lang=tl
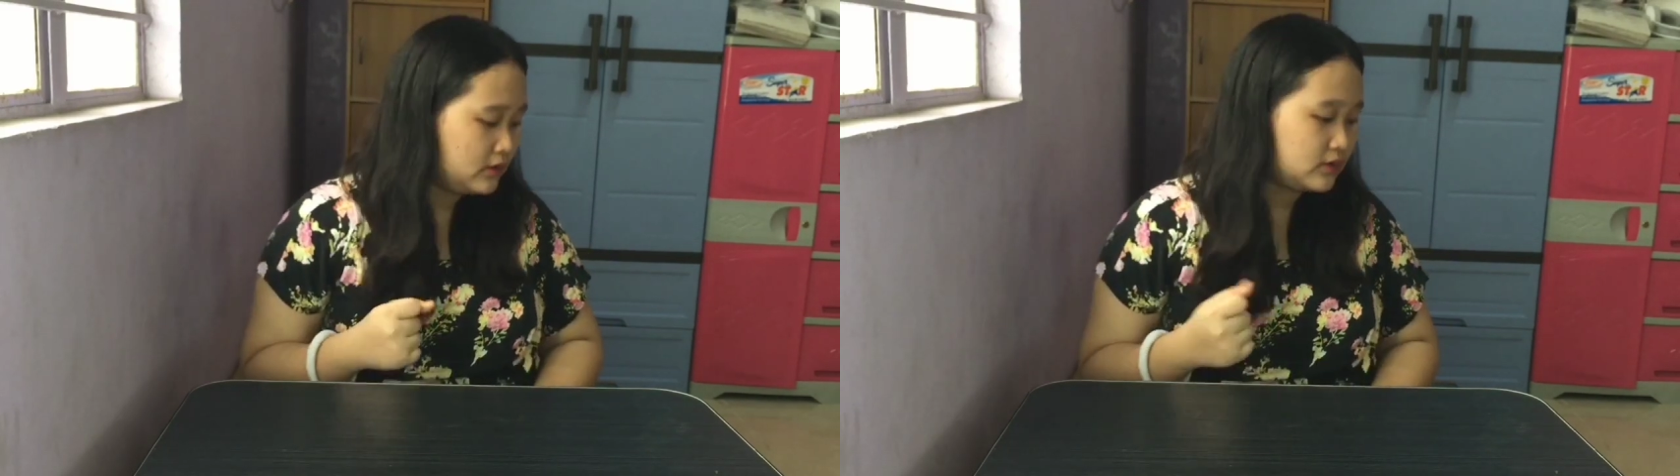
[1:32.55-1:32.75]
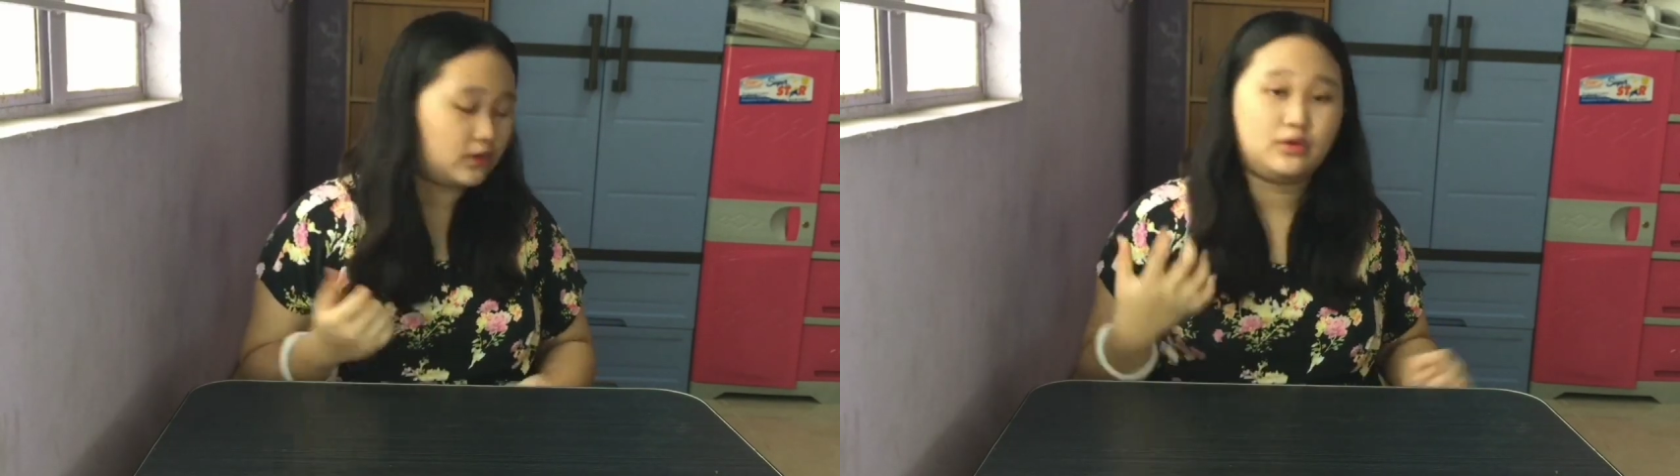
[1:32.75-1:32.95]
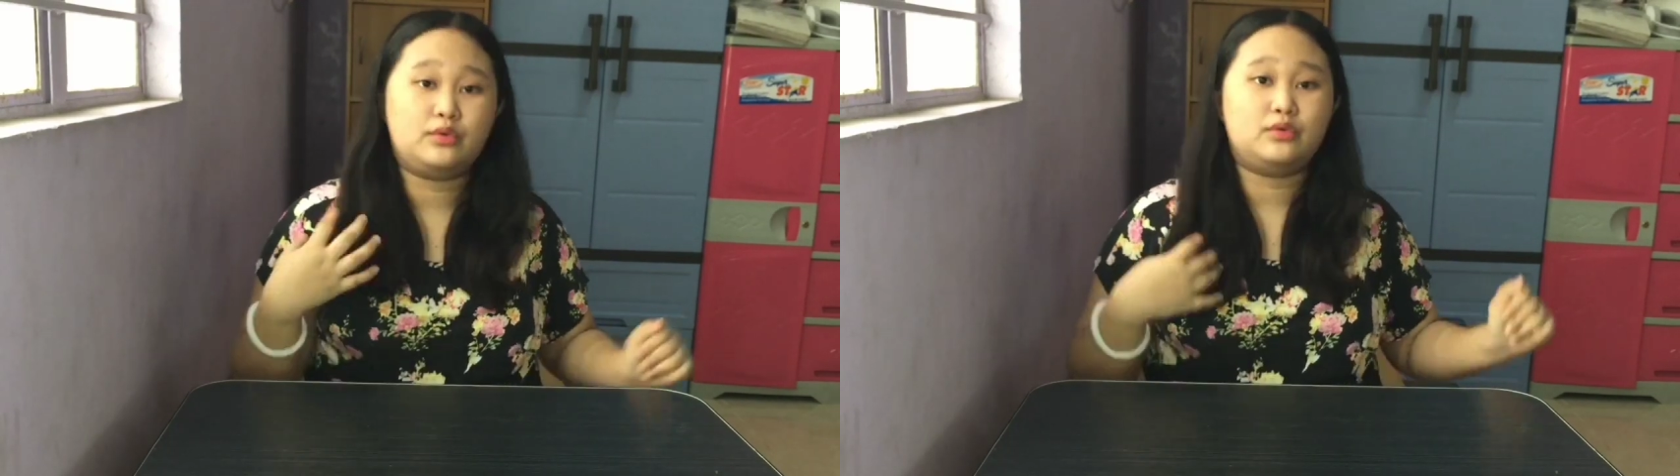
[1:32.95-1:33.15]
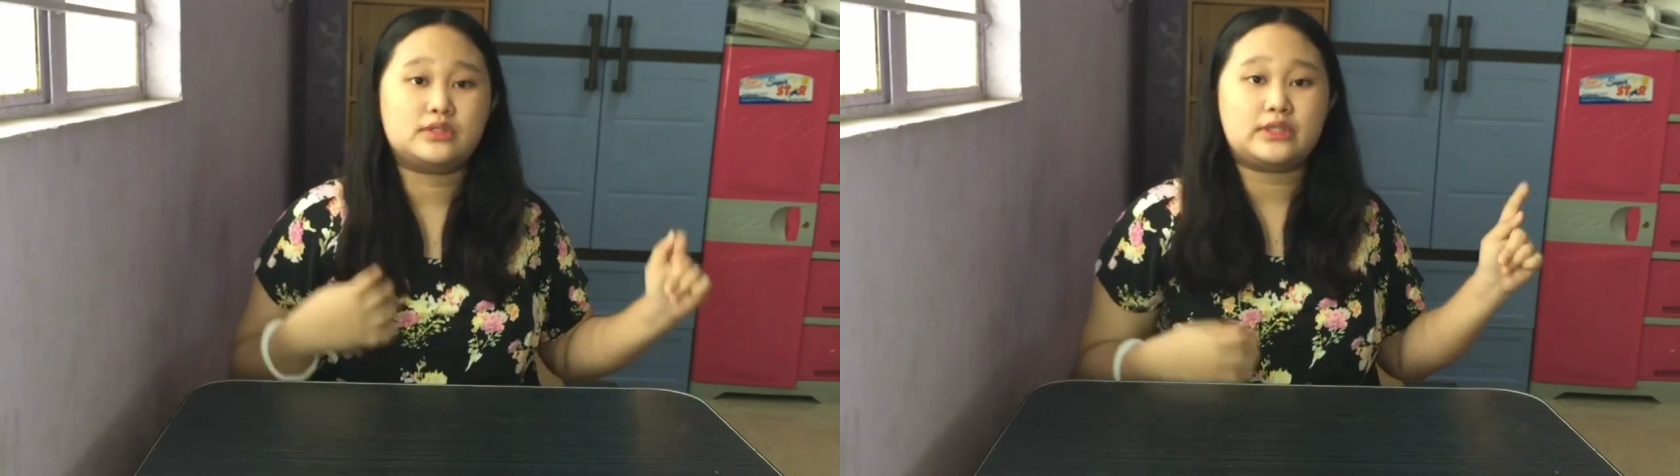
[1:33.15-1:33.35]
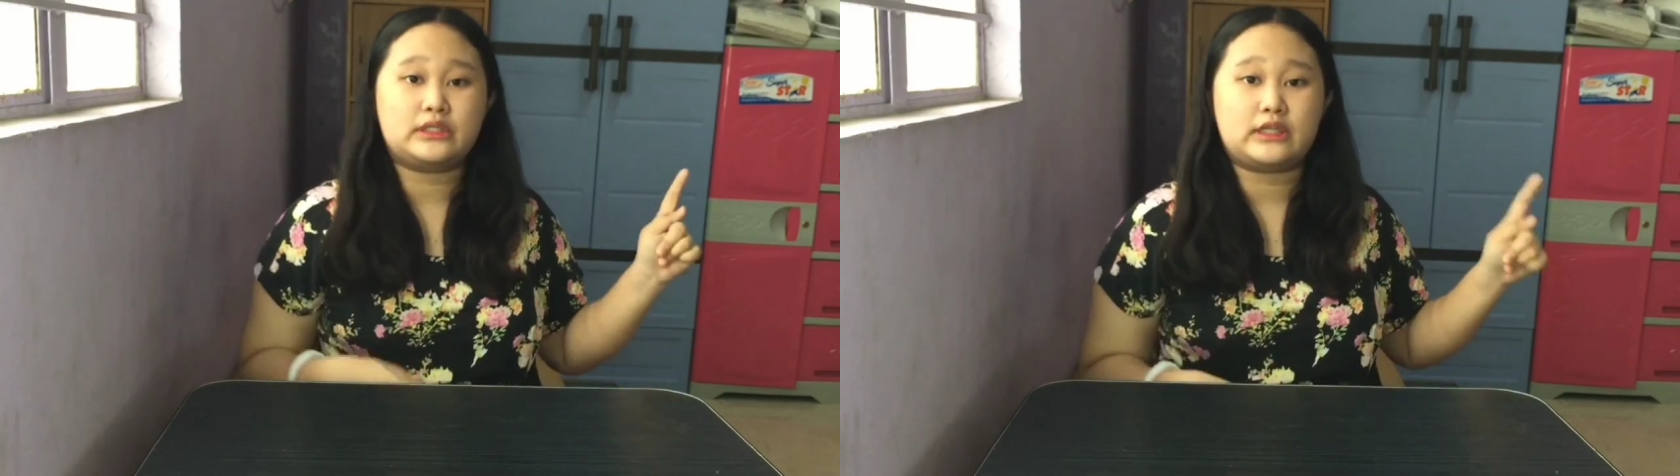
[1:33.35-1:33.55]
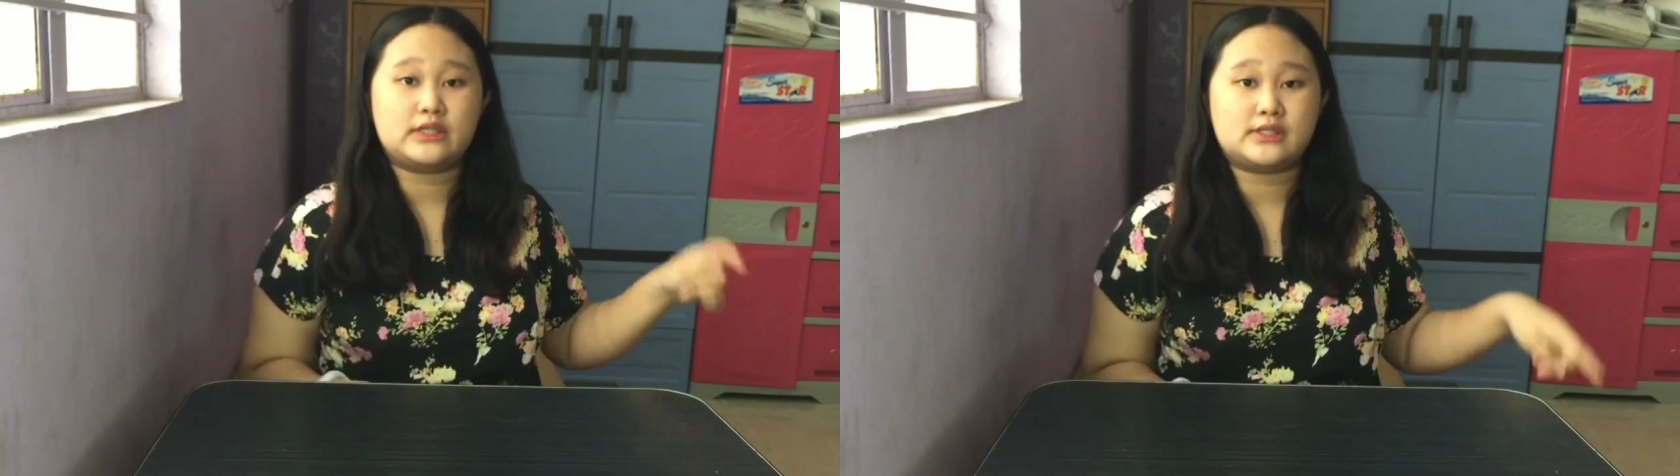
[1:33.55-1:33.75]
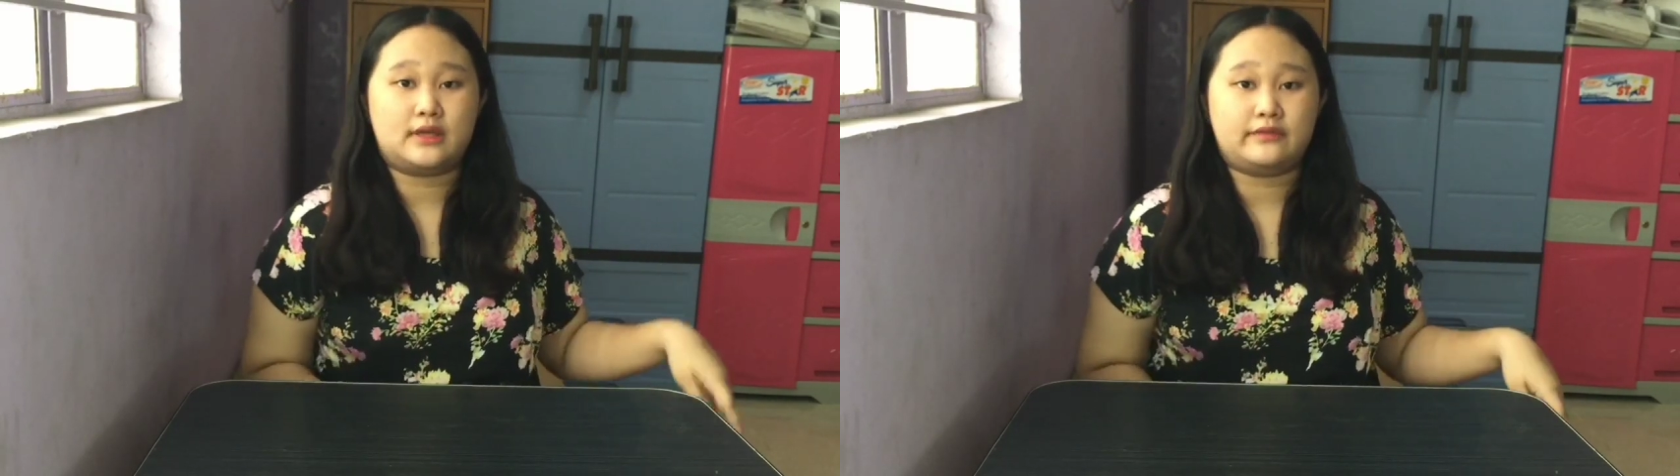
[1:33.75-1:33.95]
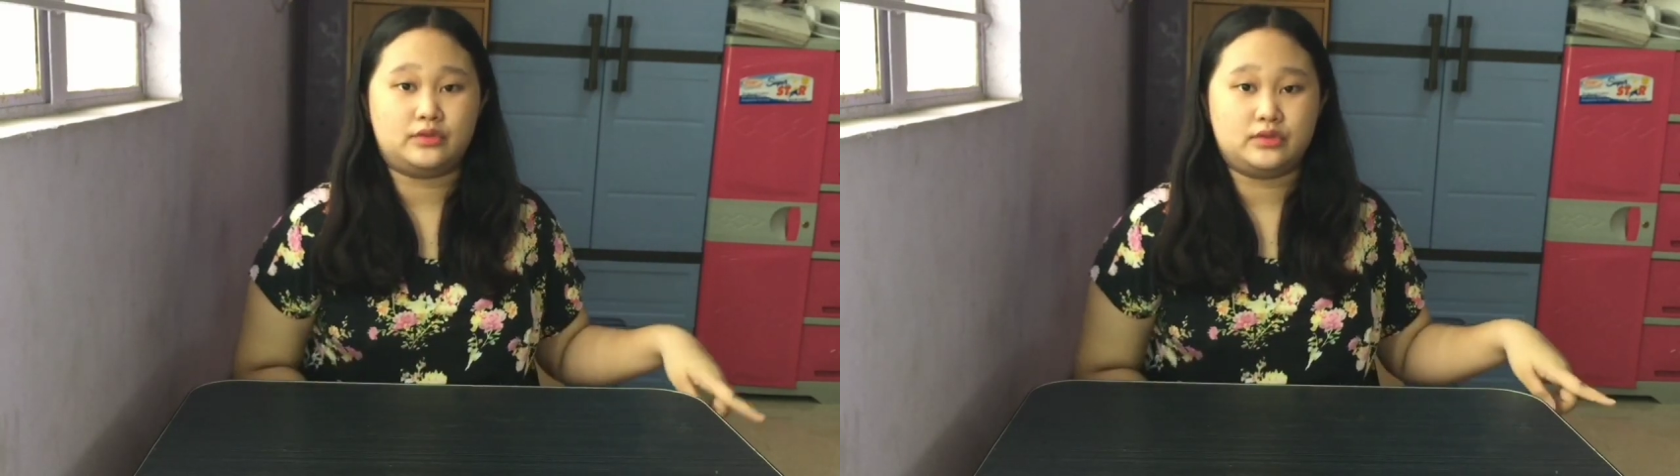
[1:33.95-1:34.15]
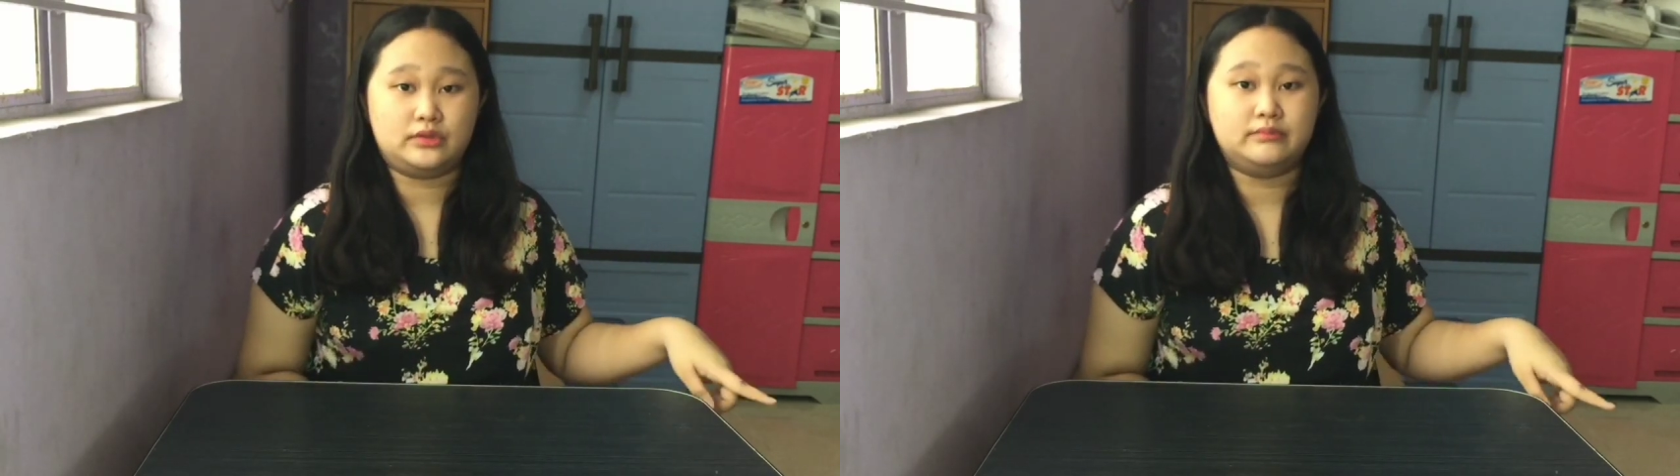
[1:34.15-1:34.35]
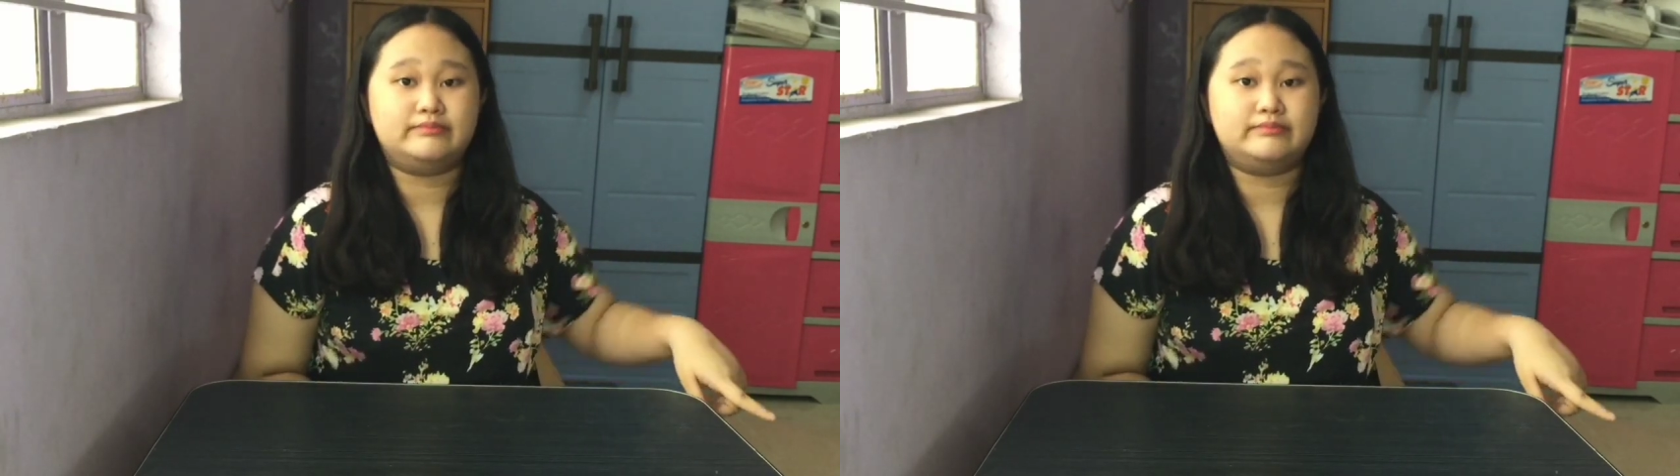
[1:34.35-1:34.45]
So, start tayo sa food.